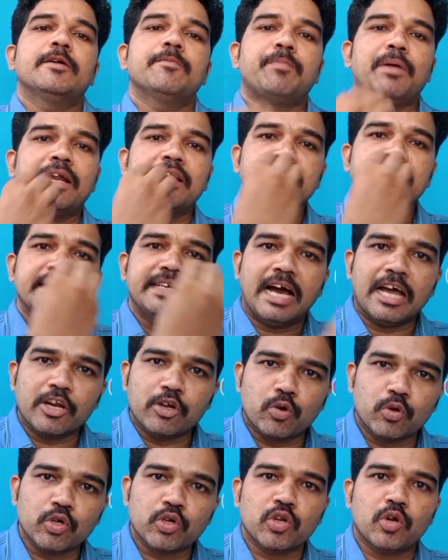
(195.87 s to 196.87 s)
அந்த பணத்தை
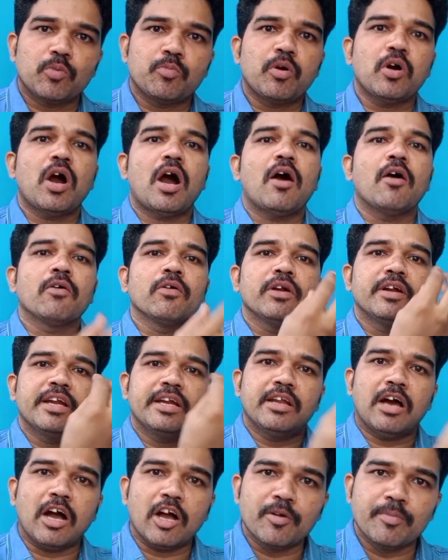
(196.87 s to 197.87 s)
யாரு கொடுக்குறோமோ
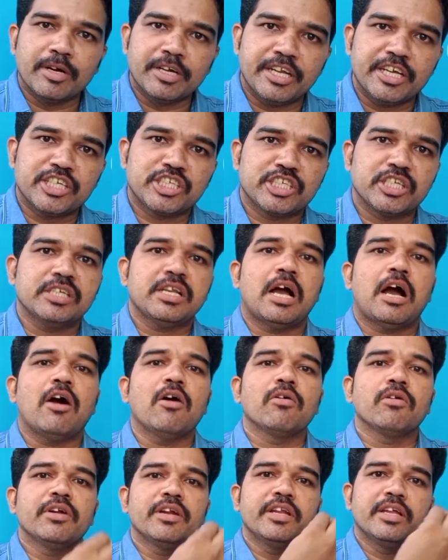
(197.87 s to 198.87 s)
அவங்களுடைய டாக்குமெண்டேஷன்
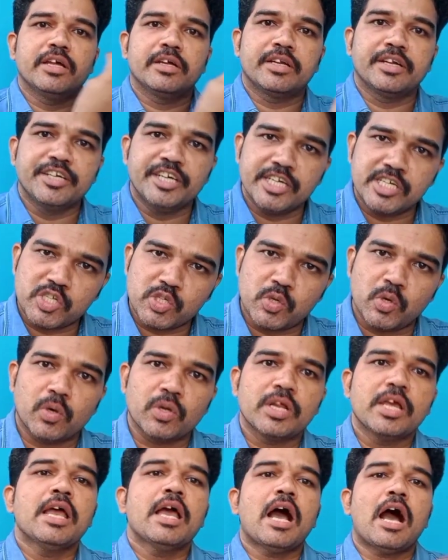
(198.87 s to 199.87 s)
அவங்களுடைய கிரெடிட்
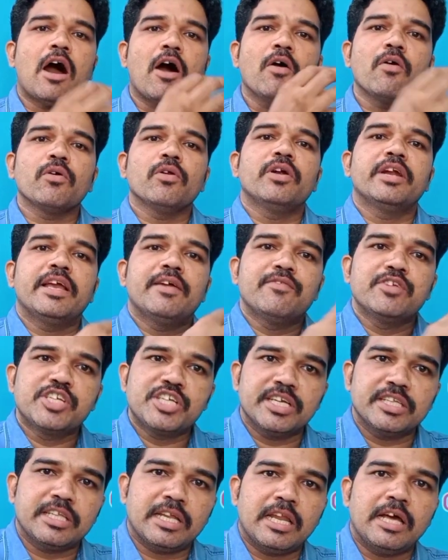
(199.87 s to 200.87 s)
ஸ்கோர் அவங்களுடைய
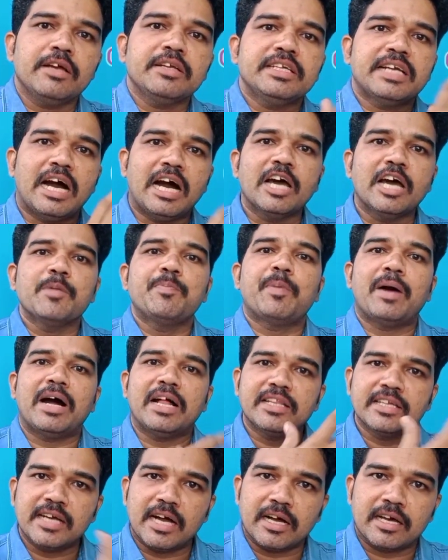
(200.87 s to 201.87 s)
விஷயத்தெல்லாம் யார்
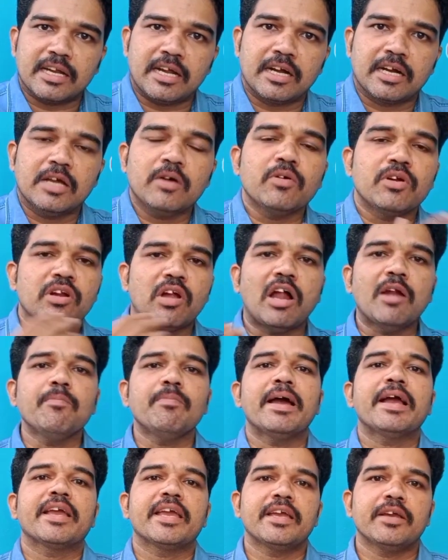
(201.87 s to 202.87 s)
பாதுகாக்கிறாங்கன்னா ஒரு
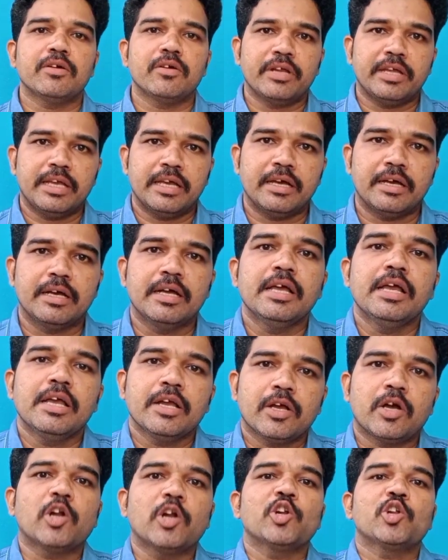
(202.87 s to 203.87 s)
நான் பேங்கிங்கோடைய
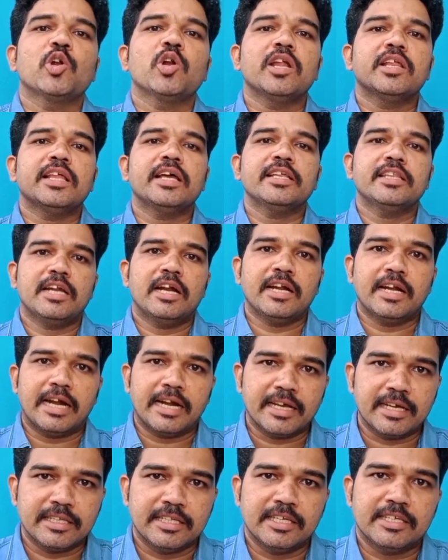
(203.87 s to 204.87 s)
கண்ட்ரோலில் தான்
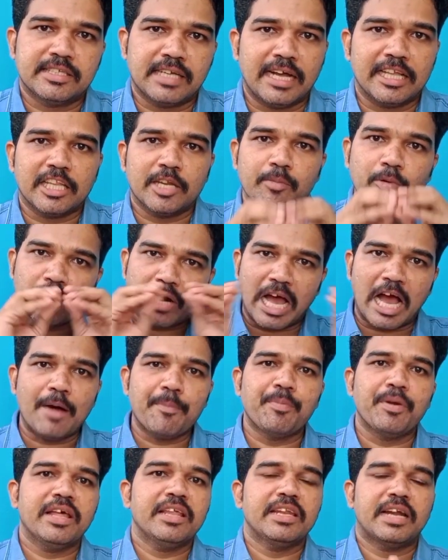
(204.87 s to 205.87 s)
இதெல்லாம் நடக்குது சாதாரணமாக ஒரு
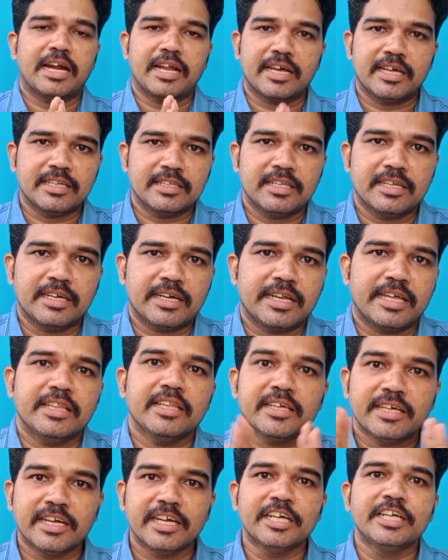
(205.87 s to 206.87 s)
ஆப்பில் நடக்கிறது
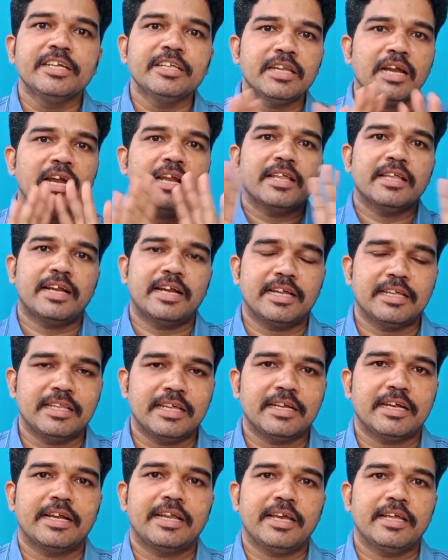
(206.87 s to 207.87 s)
கிடையாது கிரிட்னால இது
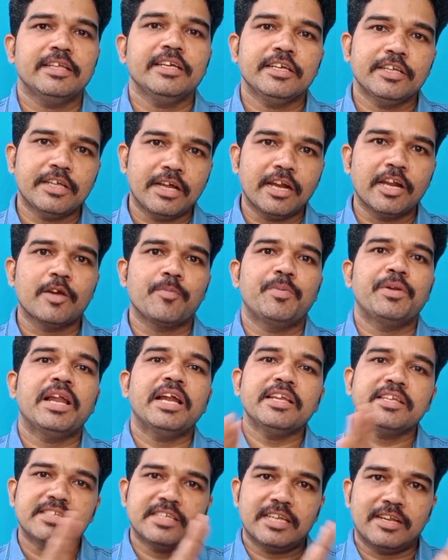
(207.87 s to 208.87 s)
கிடையாது கிடையாது எங்களுக்கு
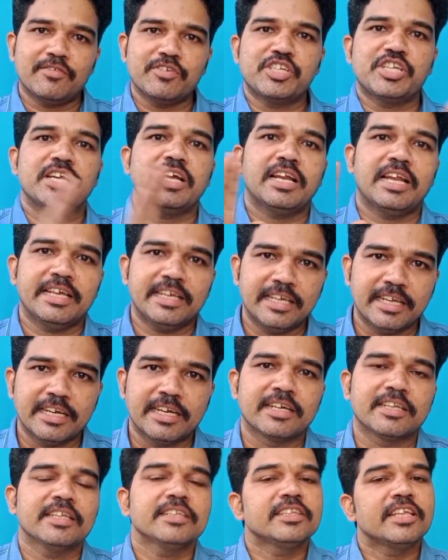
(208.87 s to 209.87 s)
பின்னாடி சில விஷயங்கள்லாம்
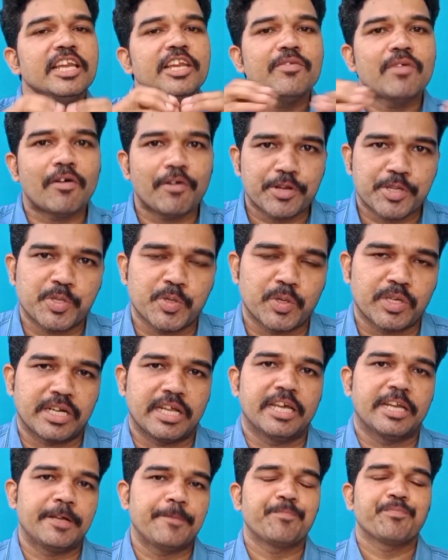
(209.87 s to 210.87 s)
இருக்குன்றது தெளிவாக அவர்
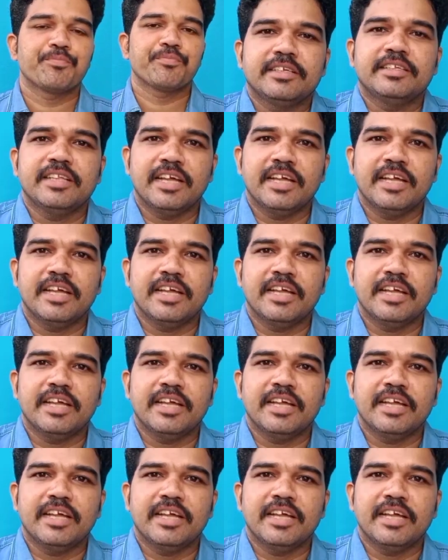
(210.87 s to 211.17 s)
சொல்கிறாரு